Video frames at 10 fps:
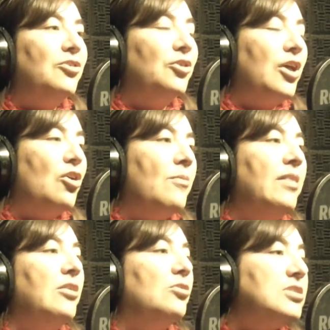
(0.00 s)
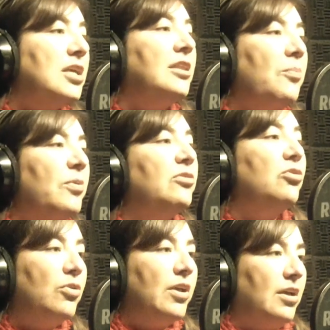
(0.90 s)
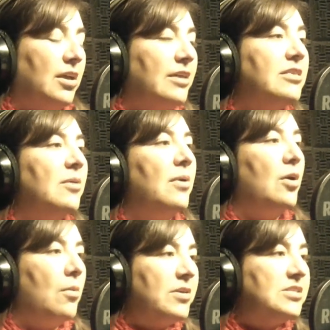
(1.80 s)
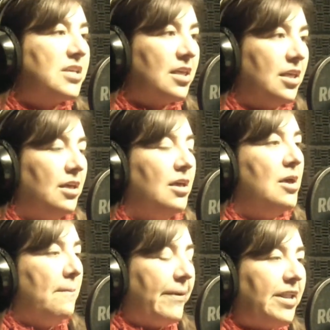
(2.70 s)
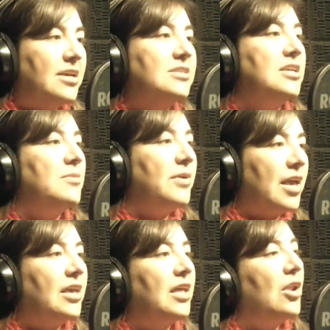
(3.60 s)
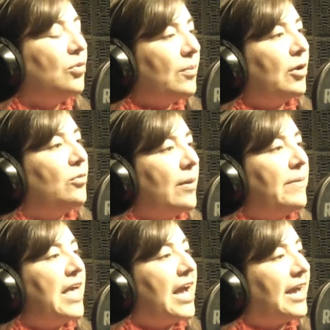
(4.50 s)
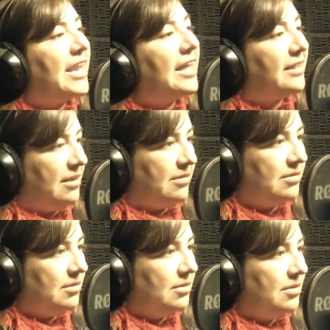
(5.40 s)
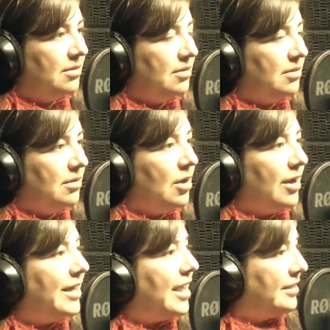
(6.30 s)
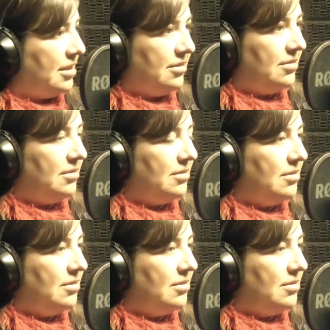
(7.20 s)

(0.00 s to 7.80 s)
Yo tengo más de 200 personas que han llamado a mi sede para decirme que quieren una paloma mía gratis. Gratis.